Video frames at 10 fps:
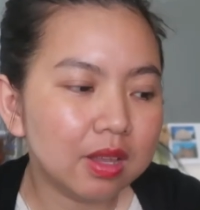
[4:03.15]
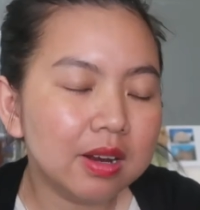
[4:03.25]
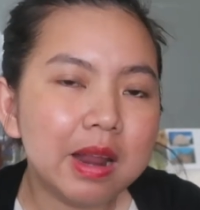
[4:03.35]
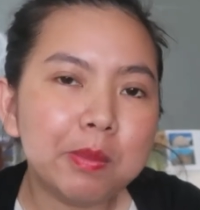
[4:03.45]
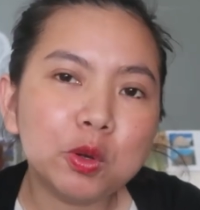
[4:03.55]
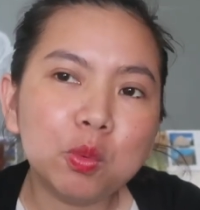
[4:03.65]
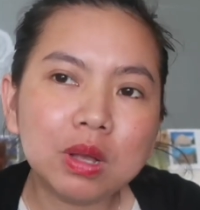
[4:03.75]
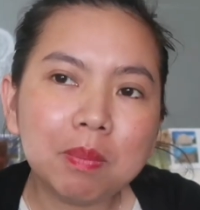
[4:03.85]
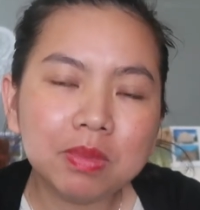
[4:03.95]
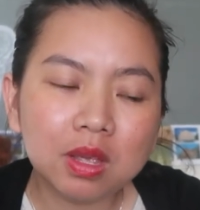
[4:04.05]
để mà cung
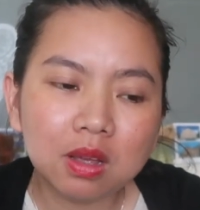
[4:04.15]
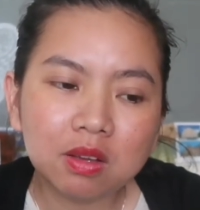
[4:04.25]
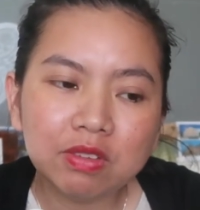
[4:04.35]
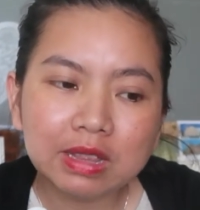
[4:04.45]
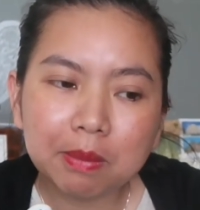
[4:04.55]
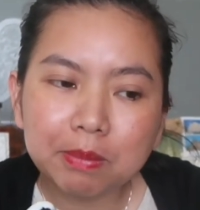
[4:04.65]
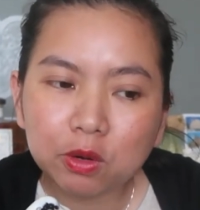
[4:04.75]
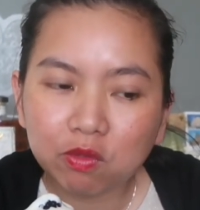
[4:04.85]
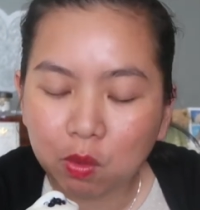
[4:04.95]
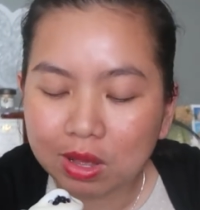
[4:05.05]
cấp cho
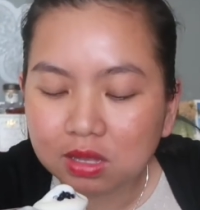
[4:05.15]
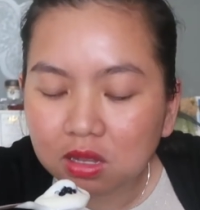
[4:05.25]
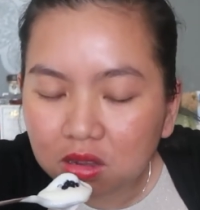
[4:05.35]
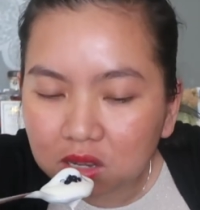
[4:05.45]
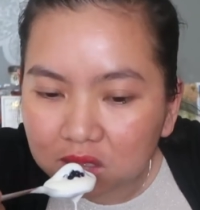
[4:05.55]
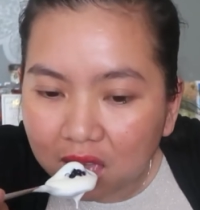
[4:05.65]
vitamin và khoáng chất cho cơ